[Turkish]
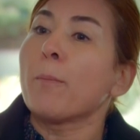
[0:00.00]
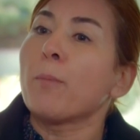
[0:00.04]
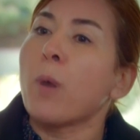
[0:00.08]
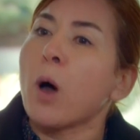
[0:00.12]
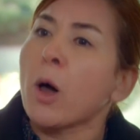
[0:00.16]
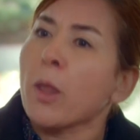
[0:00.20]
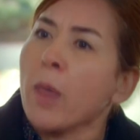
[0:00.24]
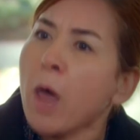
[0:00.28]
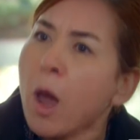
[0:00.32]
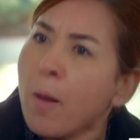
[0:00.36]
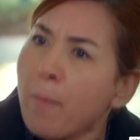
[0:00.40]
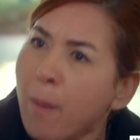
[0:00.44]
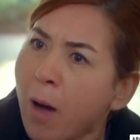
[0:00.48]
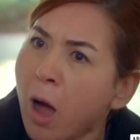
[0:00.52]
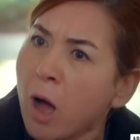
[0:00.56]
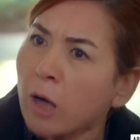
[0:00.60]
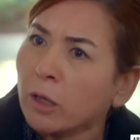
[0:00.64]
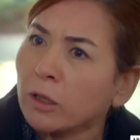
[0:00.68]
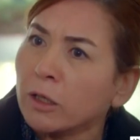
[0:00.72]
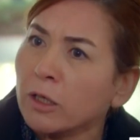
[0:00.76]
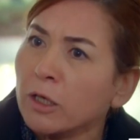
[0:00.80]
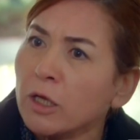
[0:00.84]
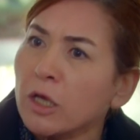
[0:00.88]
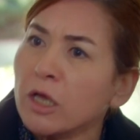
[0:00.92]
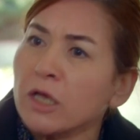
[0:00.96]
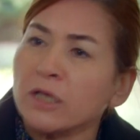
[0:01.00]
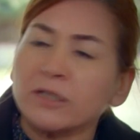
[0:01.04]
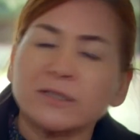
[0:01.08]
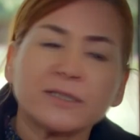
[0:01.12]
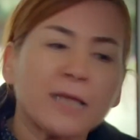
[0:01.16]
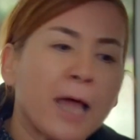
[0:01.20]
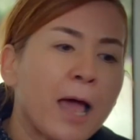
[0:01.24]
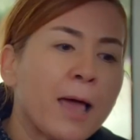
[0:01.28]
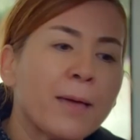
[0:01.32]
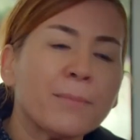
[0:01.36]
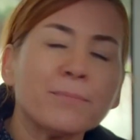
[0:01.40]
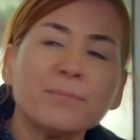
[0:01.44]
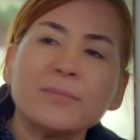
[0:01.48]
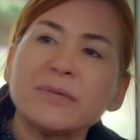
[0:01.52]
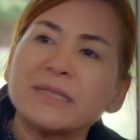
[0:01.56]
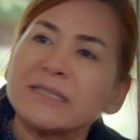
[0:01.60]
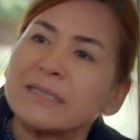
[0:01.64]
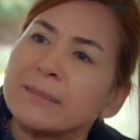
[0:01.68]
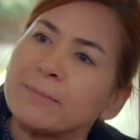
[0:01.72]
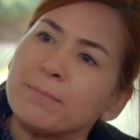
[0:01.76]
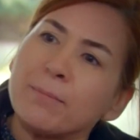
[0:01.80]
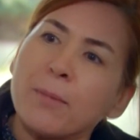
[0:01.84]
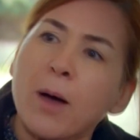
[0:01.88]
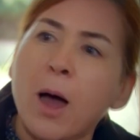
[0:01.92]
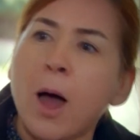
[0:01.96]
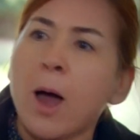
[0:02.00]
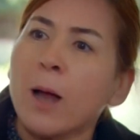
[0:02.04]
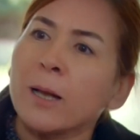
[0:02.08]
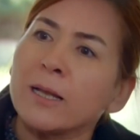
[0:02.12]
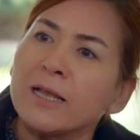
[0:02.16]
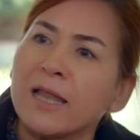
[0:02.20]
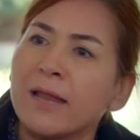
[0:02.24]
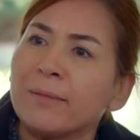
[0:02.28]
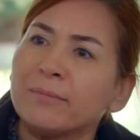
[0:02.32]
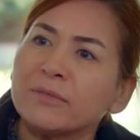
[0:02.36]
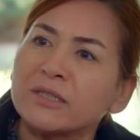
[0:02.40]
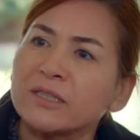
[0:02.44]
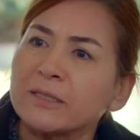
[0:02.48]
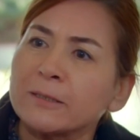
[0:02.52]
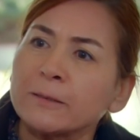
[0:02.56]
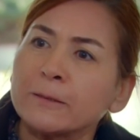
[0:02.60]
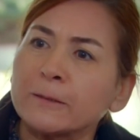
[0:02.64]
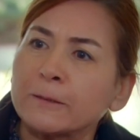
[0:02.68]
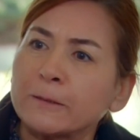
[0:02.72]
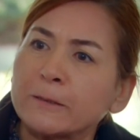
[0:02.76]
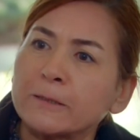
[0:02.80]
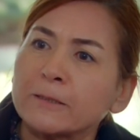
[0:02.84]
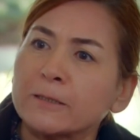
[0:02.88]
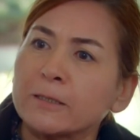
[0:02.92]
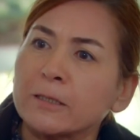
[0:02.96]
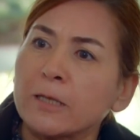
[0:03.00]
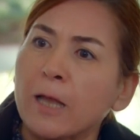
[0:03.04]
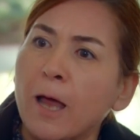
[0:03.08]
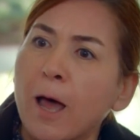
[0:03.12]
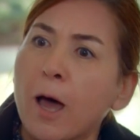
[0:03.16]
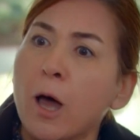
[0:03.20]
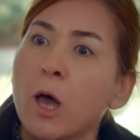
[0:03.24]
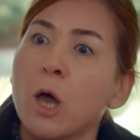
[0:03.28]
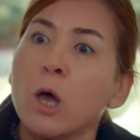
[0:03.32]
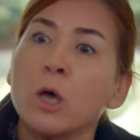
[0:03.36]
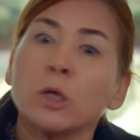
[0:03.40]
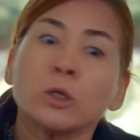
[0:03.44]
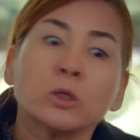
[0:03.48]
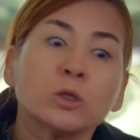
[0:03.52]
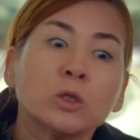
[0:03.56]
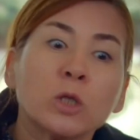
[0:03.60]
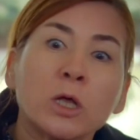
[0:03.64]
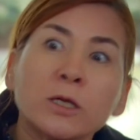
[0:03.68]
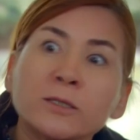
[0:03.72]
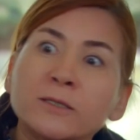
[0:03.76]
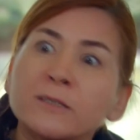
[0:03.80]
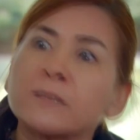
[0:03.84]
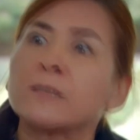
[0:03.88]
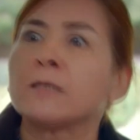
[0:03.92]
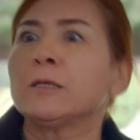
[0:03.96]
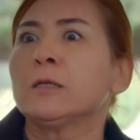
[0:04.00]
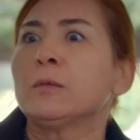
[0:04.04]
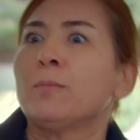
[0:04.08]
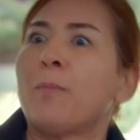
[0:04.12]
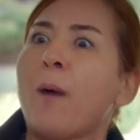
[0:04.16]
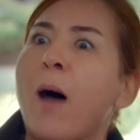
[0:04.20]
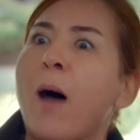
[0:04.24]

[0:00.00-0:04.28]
Bana bak sen bizim mahallemizin kızına nasıl